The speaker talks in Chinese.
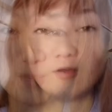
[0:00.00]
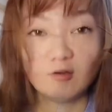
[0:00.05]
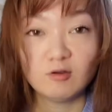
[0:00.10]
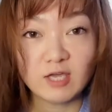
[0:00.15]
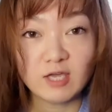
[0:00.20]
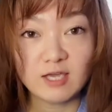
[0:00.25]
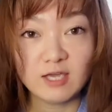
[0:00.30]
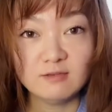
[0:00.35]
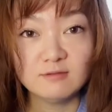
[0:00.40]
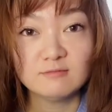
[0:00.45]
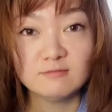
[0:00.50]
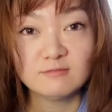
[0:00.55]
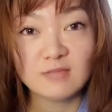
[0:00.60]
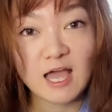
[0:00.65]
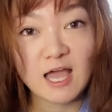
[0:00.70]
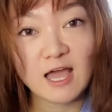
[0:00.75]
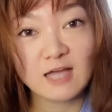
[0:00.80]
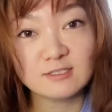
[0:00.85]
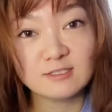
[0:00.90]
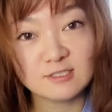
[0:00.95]
OK，
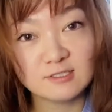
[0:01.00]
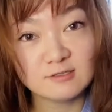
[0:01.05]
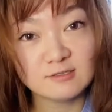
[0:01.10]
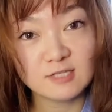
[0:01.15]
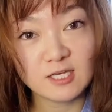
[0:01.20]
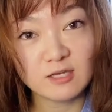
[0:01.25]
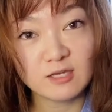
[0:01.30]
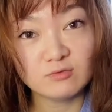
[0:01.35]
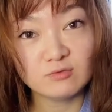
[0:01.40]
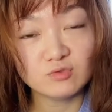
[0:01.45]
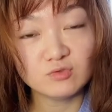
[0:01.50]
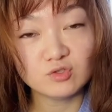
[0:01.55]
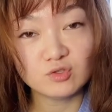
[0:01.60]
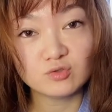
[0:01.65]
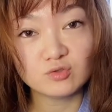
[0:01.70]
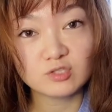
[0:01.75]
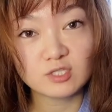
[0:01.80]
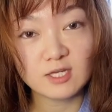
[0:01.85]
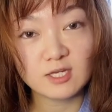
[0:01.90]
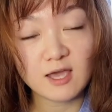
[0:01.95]
那今天就
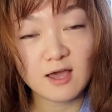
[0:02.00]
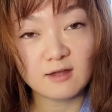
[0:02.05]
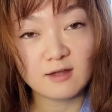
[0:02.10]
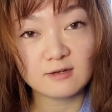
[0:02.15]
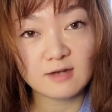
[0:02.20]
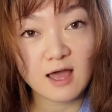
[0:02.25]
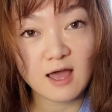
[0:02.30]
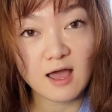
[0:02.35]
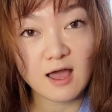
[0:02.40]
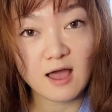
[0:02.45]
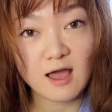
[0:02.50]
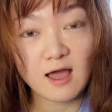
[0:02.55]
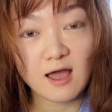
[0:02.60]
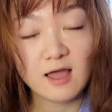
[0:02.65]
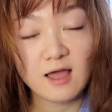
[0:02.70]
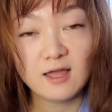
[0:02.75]
这样啦，